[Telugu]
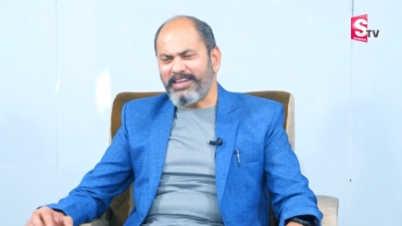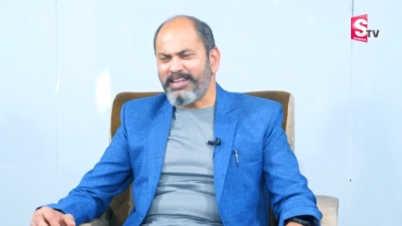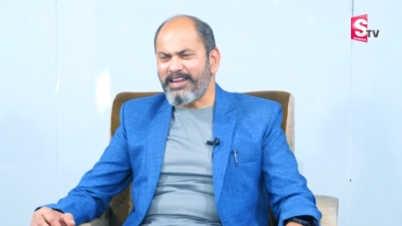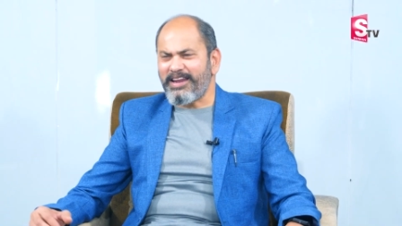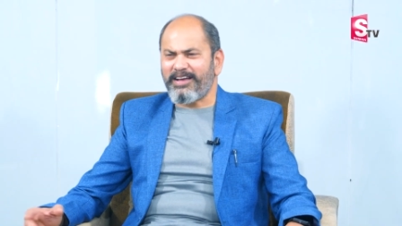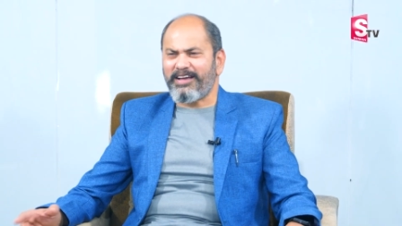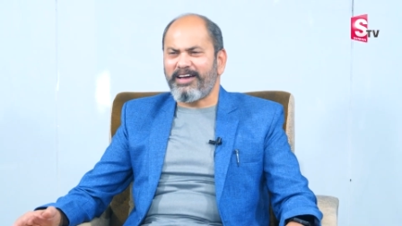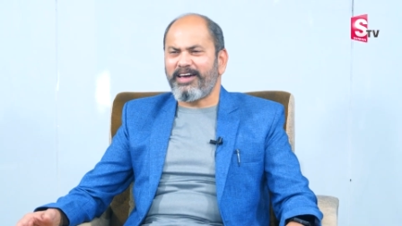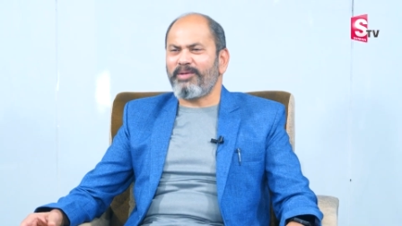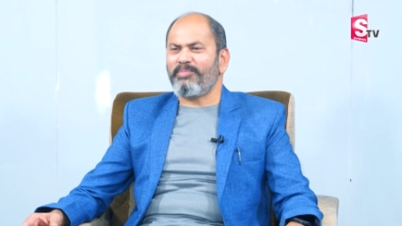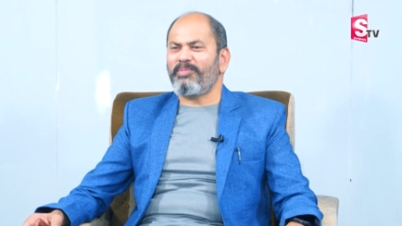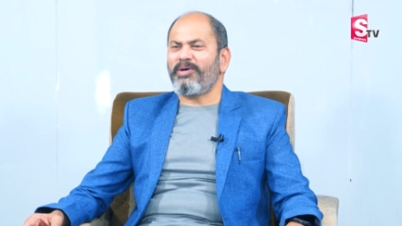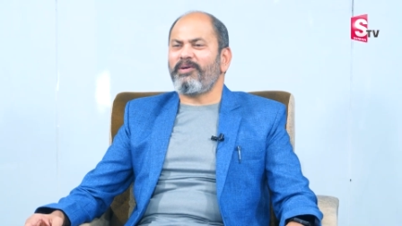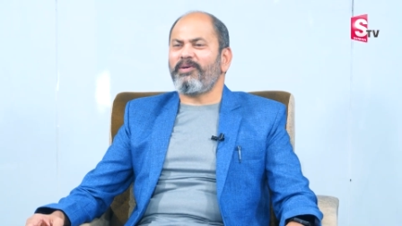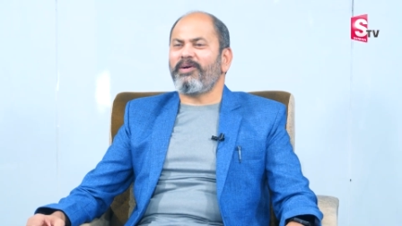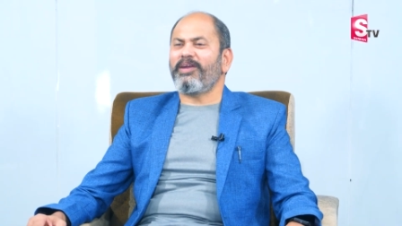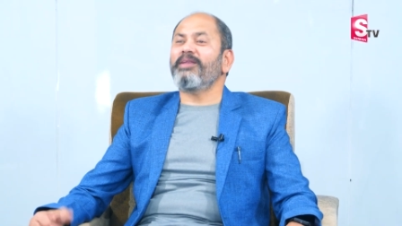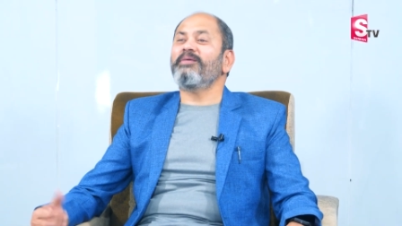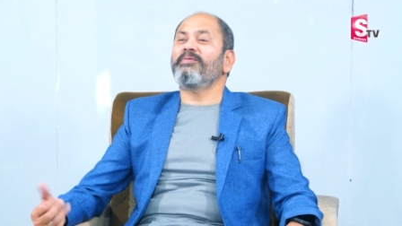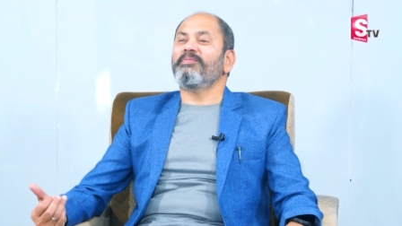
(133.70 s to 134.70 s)
అన్ని రకాల
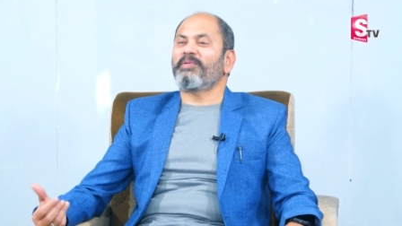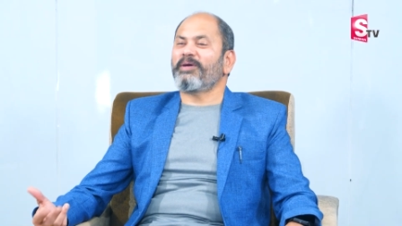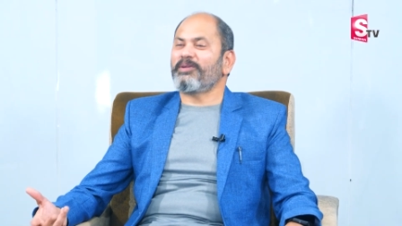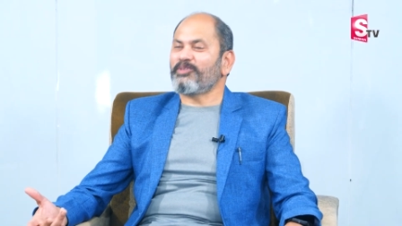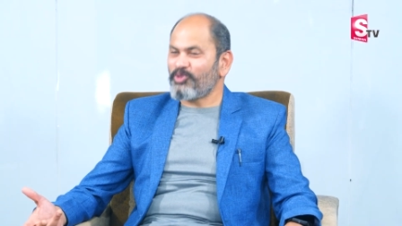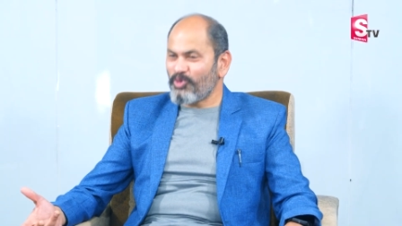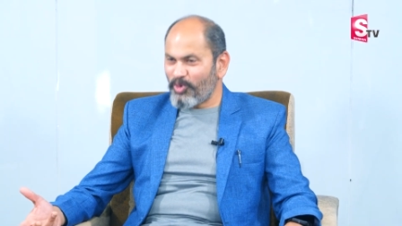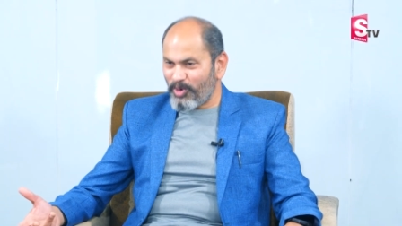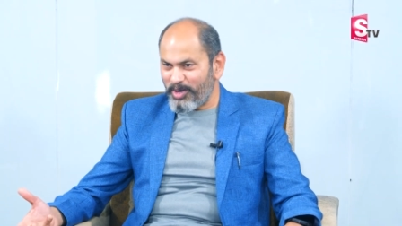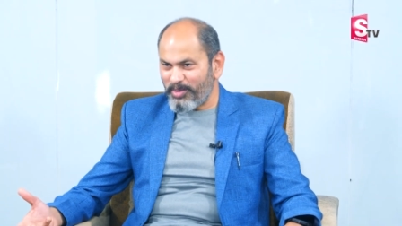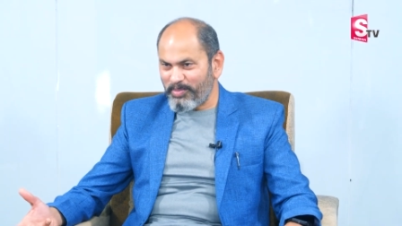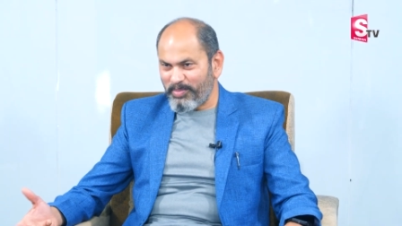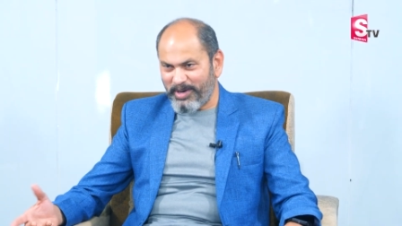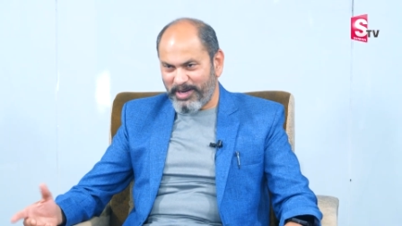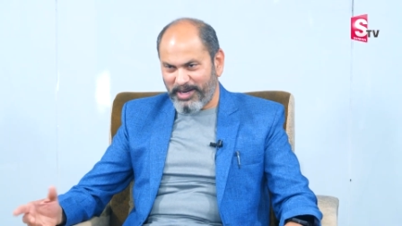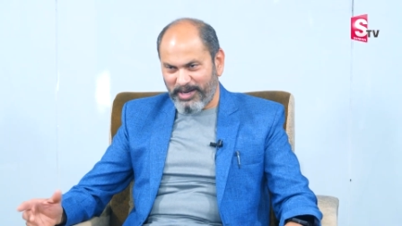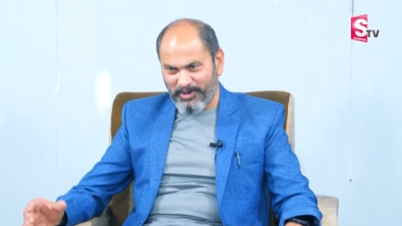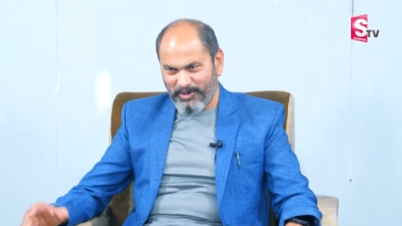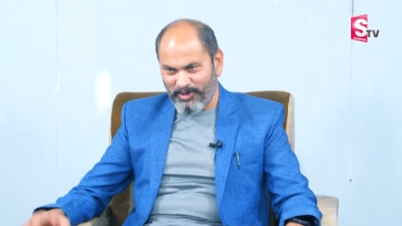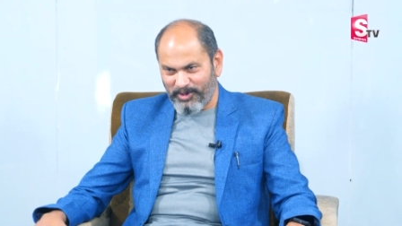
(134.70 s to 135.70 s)
భావాలని మనం చూడడం
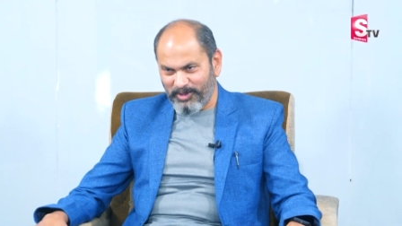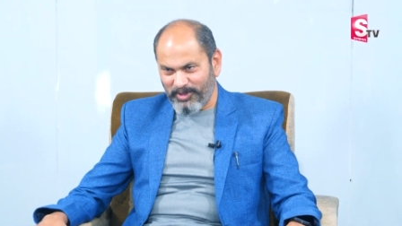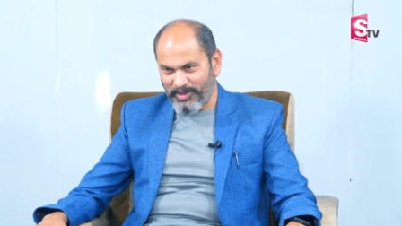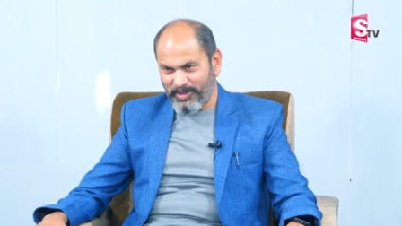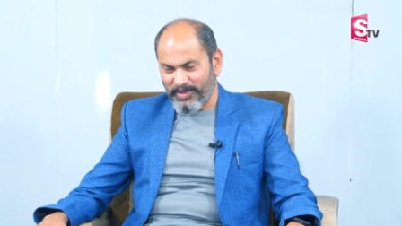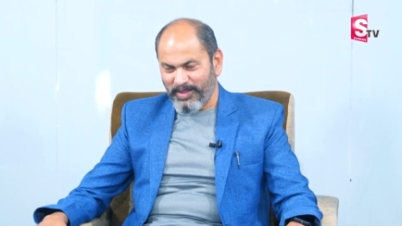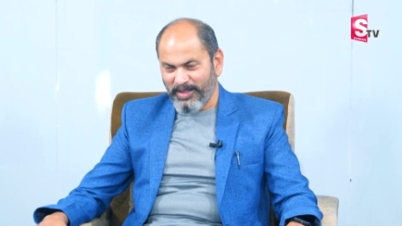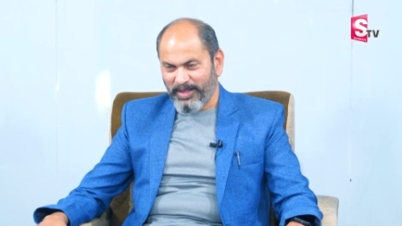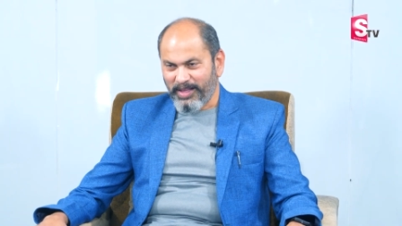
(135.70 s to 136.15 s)
బట్టే ఉంటుంది